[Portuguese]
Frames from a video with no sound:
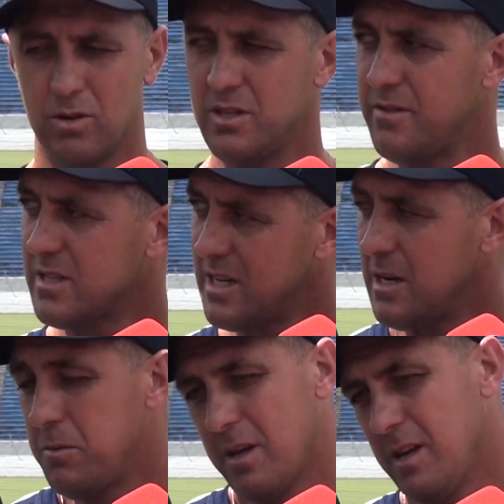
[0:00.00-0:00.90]
do
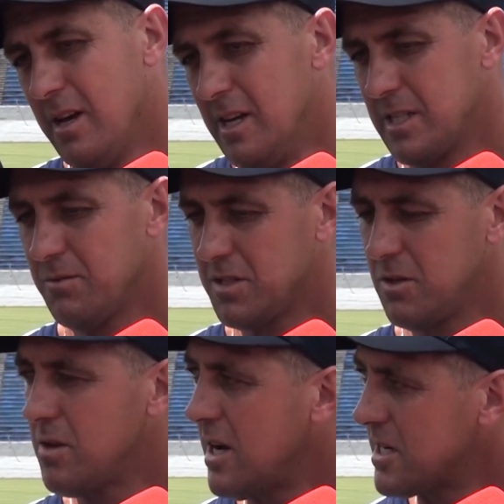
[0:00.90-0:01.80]
adversário, porque se
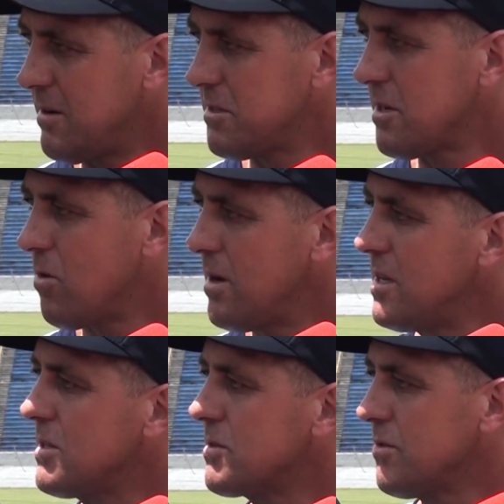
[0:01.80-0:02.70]
você não encaixar, você corre
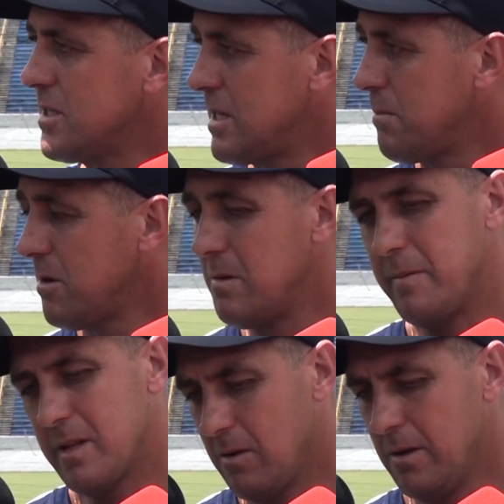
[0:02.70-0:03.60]
risco, você tem
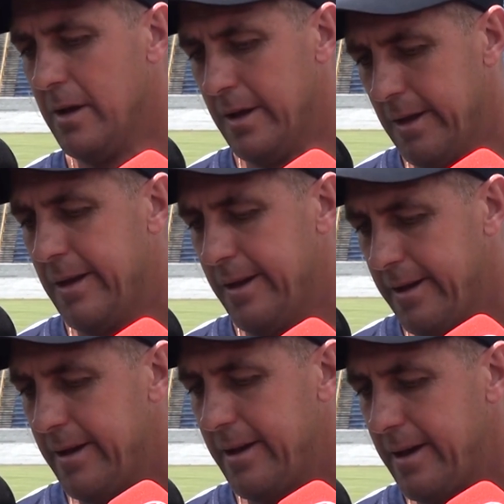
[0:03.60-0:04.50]
problema. Então,
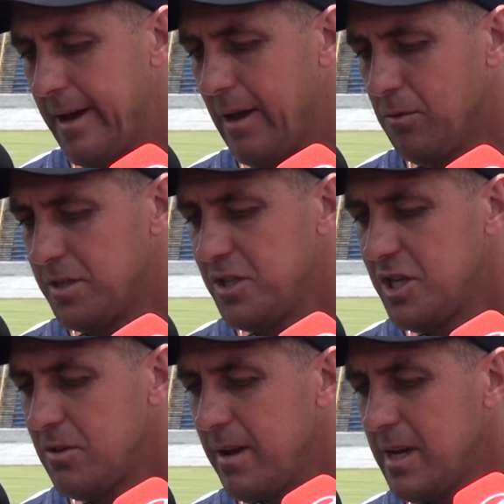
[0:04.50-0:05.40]
é, é, o
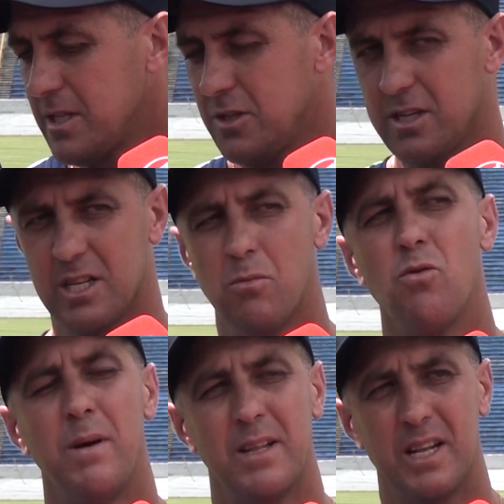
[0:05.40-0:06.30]
sentido é esse, nós estamos
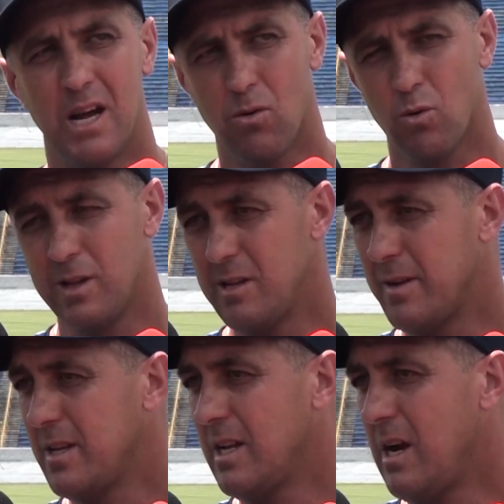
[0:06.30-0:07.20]
com material, colhendo
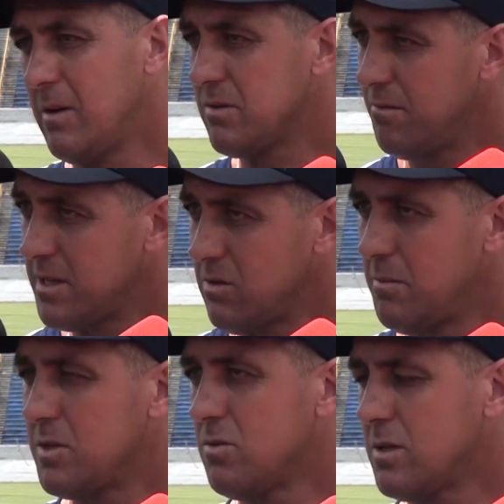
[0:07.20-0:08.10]
material, eles vão fazer um
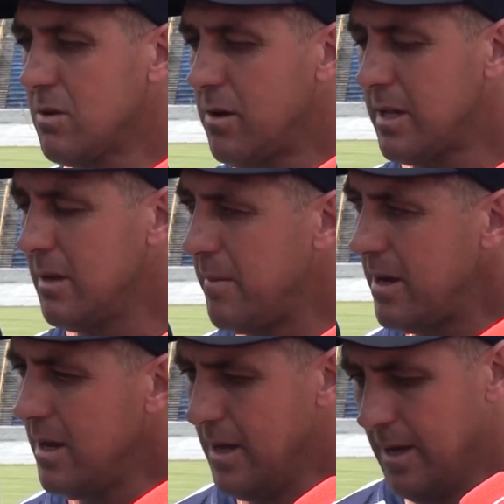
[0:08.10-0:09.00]
amistoso agora também,